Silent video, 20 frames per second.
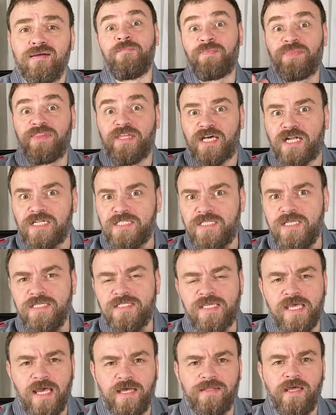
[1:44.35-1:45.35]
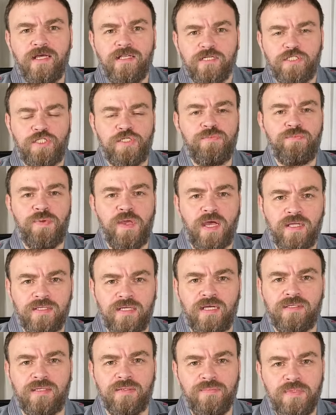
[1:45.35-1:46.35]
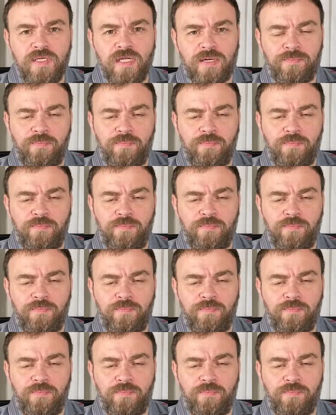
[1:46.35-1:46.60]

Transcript: На российский аналог чемпионата мира